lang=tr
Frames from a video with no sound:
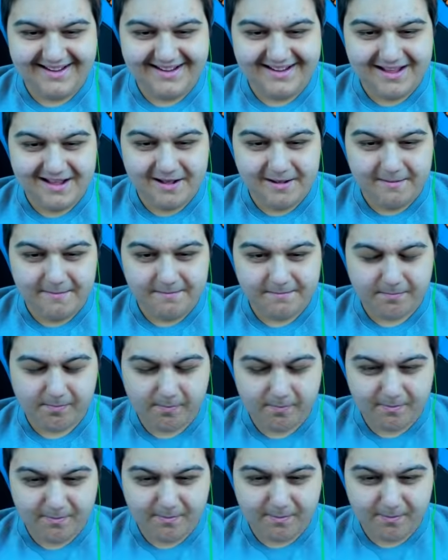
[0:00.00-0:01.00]
ben ben
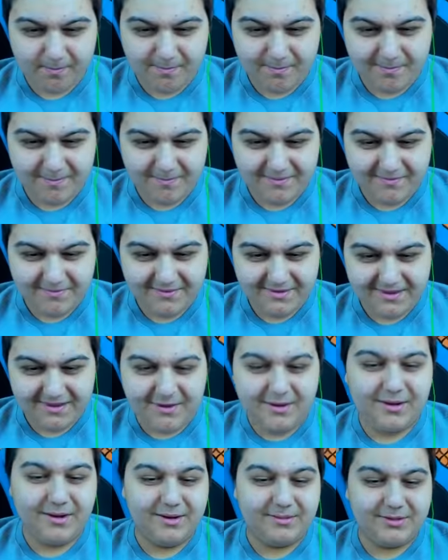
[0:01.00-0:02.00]
ben.
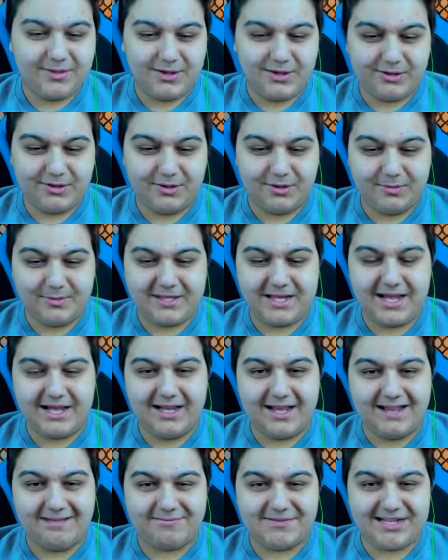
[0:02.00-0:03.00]
Öyle bir şey yok. Dur bir tane
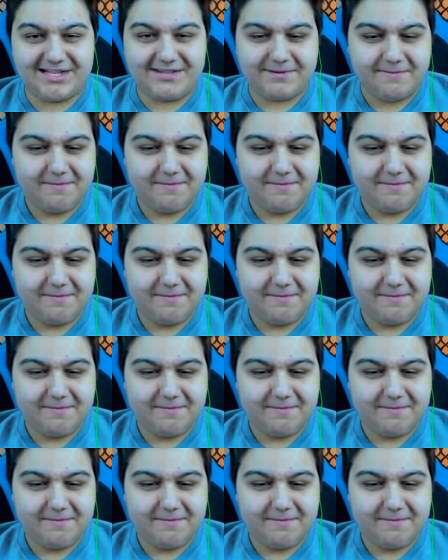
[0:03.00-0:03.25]
daha yapacağız